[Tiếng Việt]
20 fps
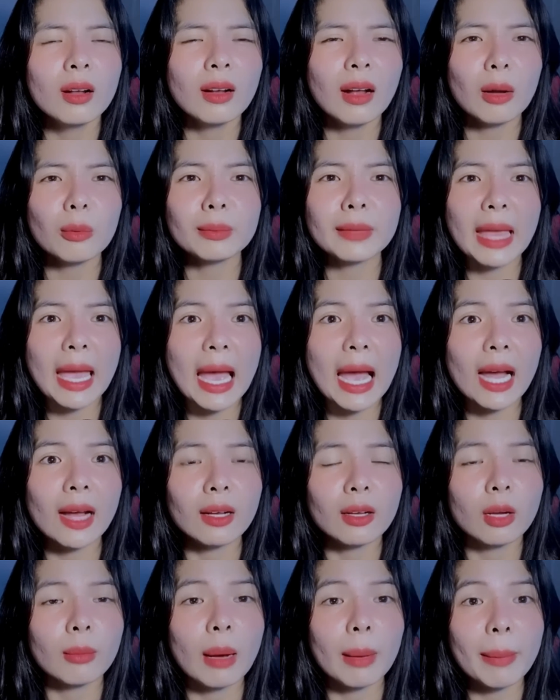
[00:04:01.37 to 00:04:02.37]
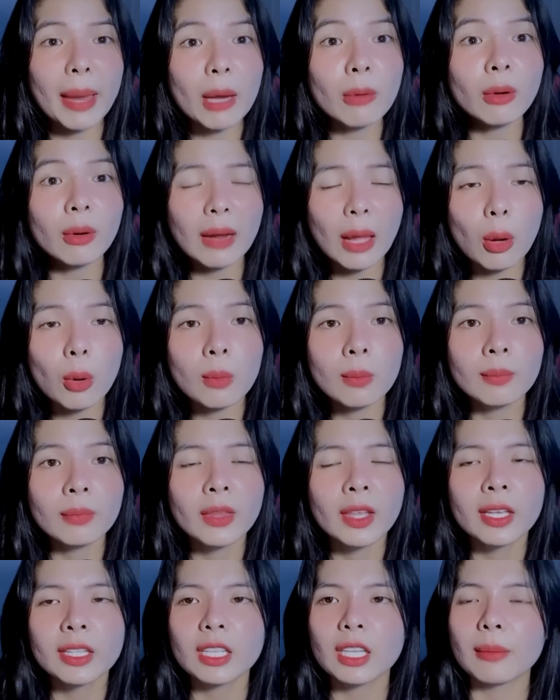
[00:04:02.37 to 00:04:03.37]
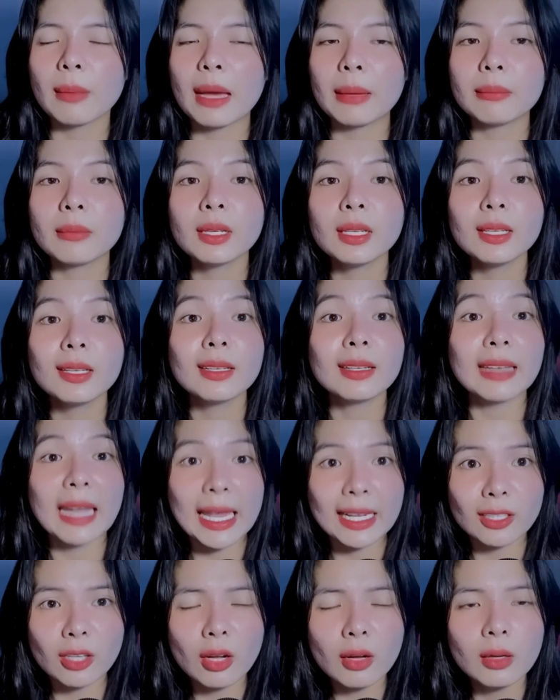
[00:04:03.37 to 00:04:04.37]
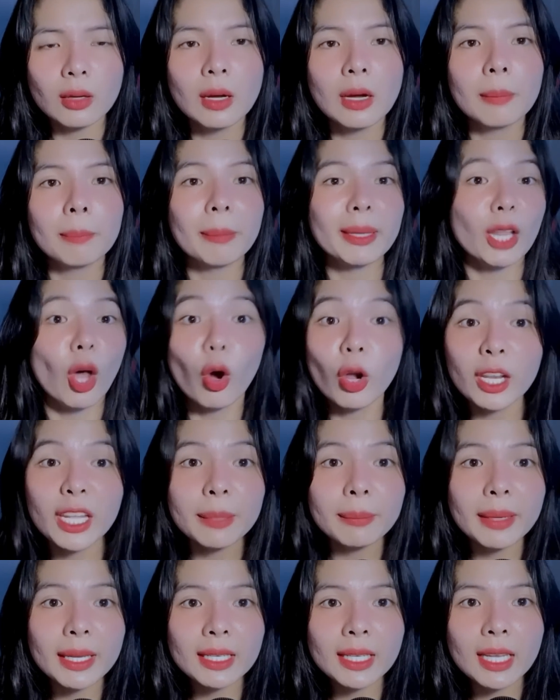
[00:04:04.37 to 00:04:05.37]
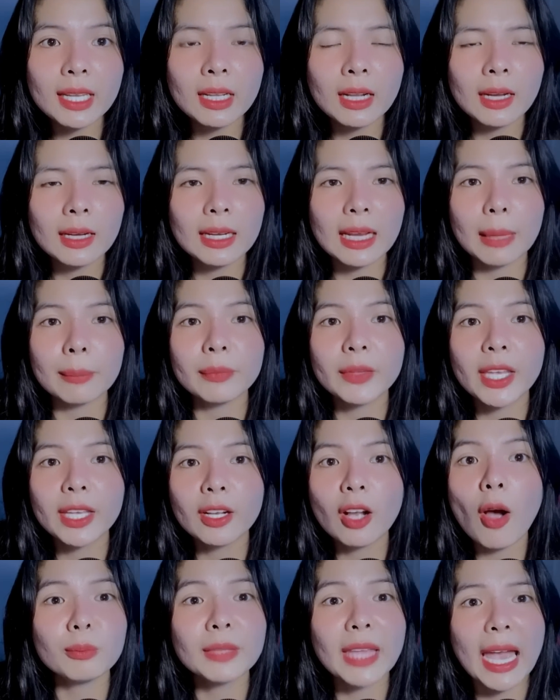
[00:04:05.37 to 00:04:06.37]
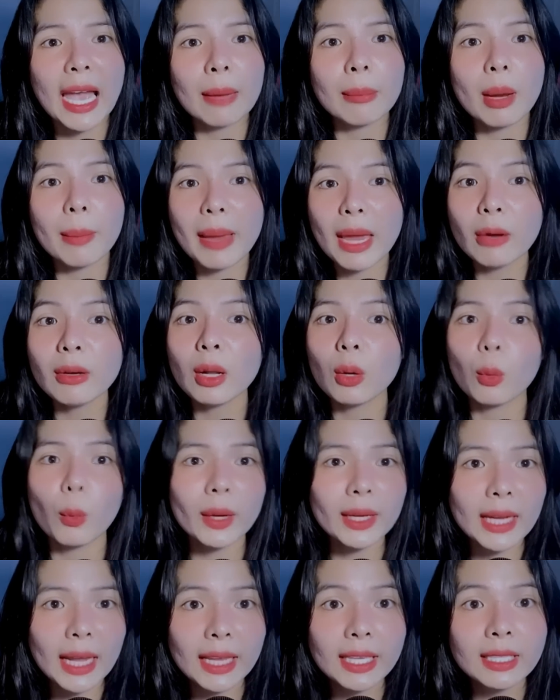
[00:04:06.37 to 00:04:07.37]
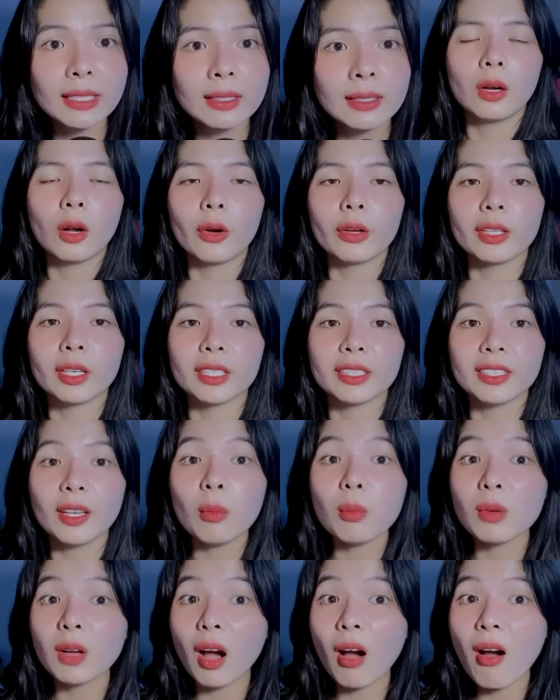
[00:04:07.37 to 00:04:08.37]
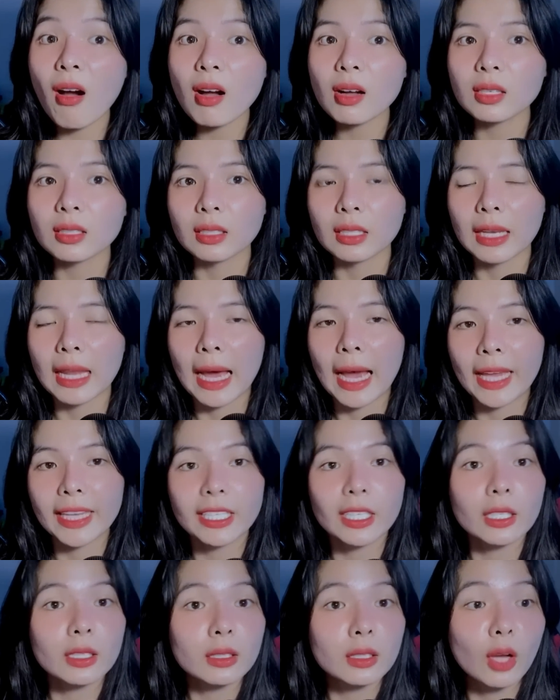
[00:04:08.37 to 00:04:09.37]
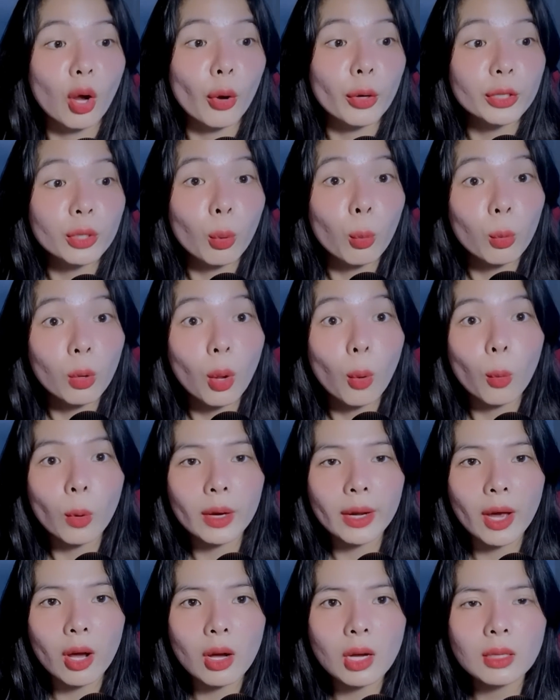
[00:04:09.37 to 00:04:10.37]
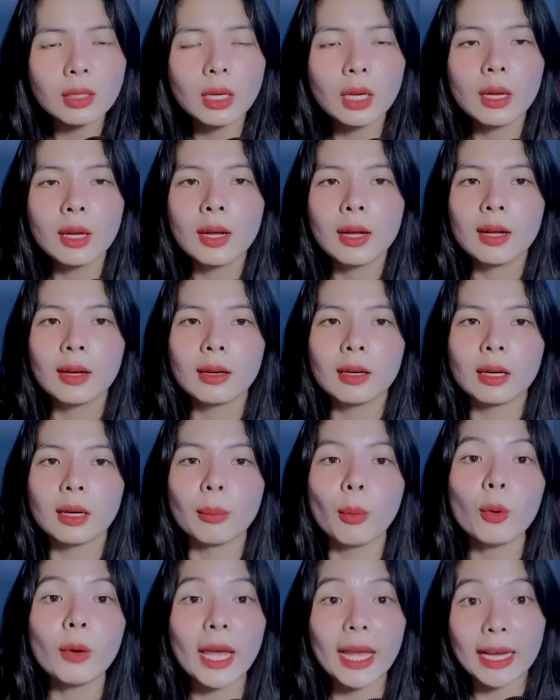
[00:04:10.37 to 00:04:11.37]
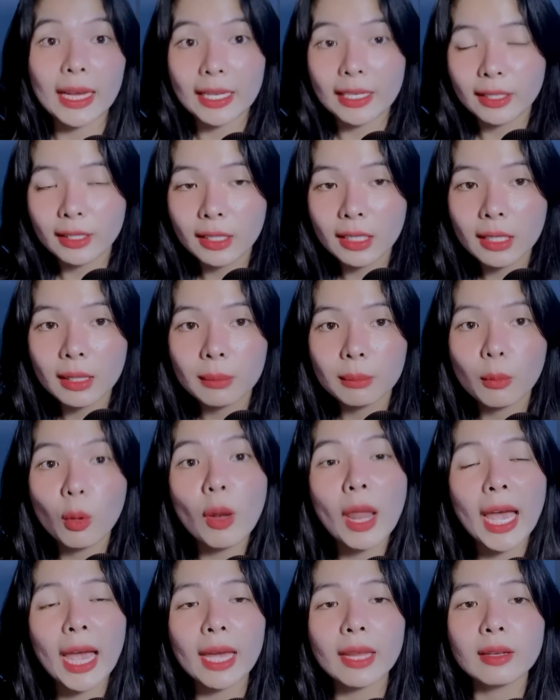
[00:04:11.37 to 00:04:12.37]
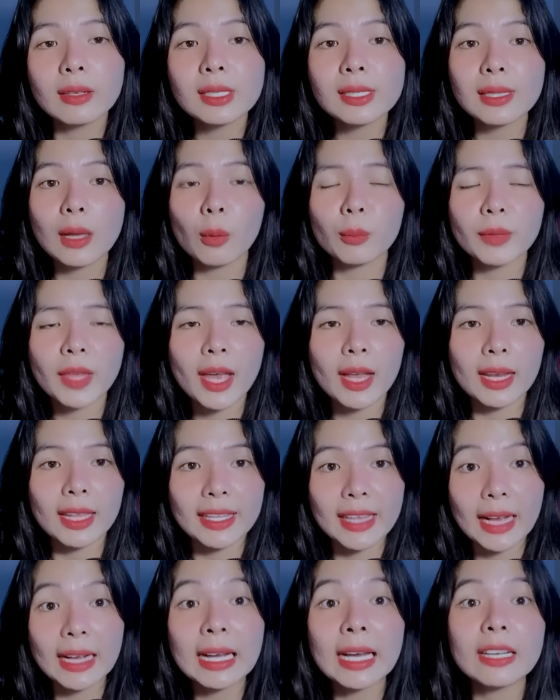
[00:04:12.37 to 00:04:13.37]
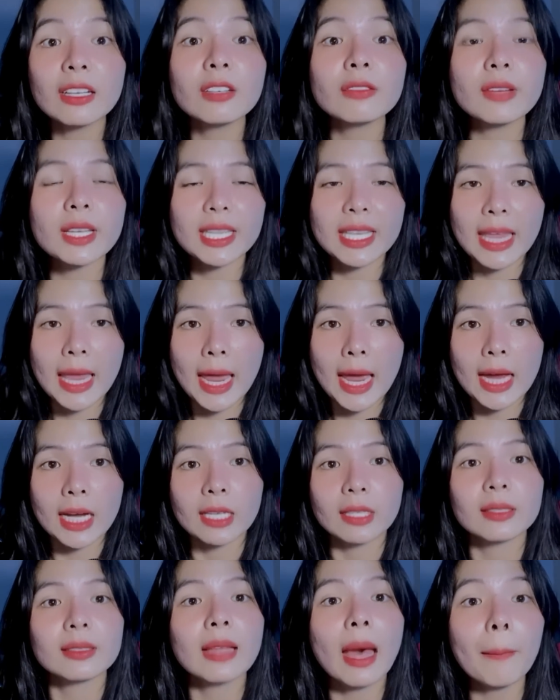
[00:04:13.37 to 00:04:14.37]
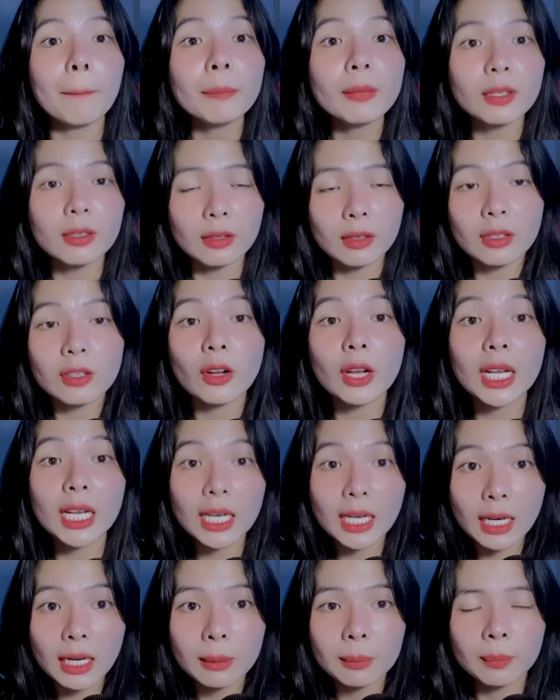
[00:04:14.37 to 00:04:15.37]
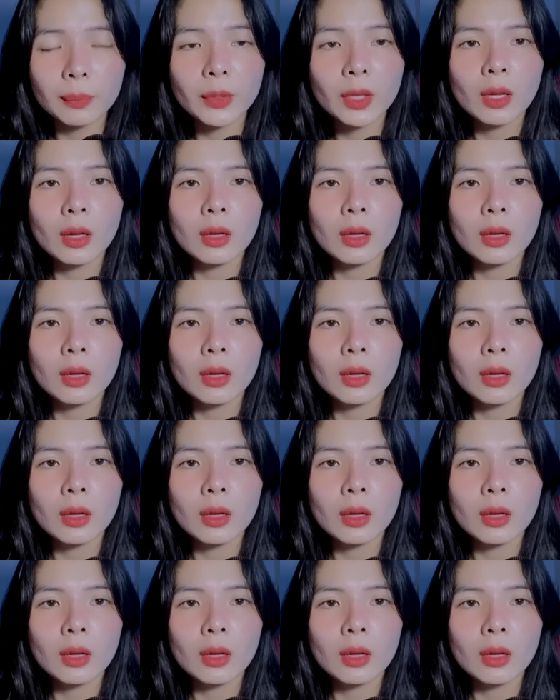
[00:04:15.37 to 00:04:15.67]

ông già rồi bà béo nào đâu thì bạn mới nạt nó mày thôi liên miên đi làm gì có ông già bà béo nào quanh đây rồi thằng nhóc co người lại ngồi thù lù ở đó à, bố nạt hai đứa bố la hai đứa xong nha là dẫn hai đứa về nhà tắm rửa rồi ăn cơm